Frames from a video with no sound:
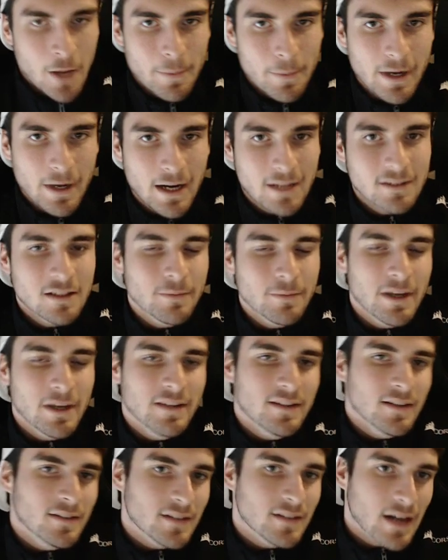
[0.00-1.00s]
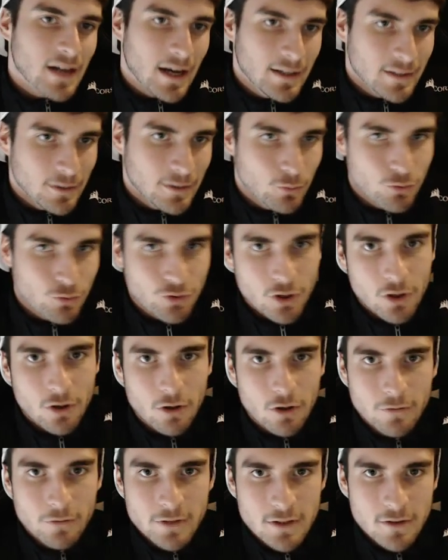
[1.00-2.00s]
perché altrimenti entrate in un
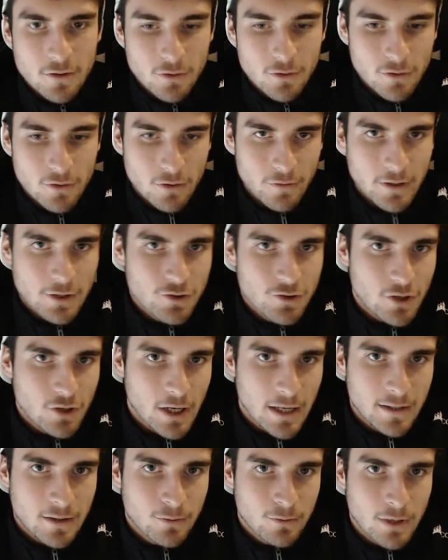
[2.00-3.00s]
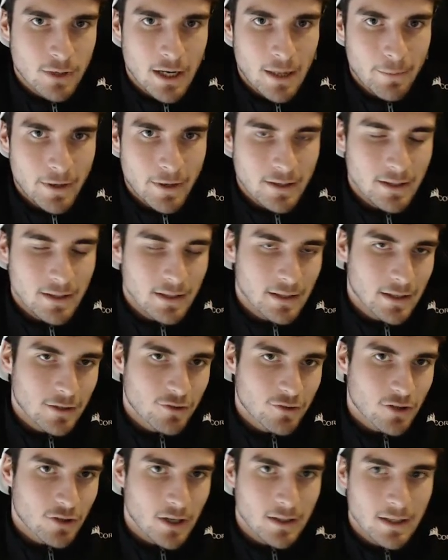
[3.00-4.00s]
circolo vizioso dove ne giocate una e la perdete, ne
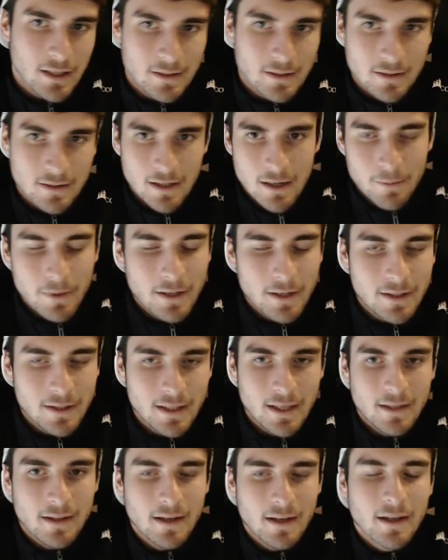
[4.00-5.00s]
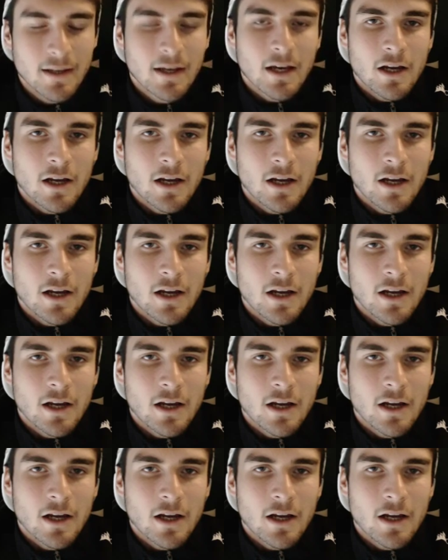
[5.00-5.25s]
giocate un'altra e la perdete,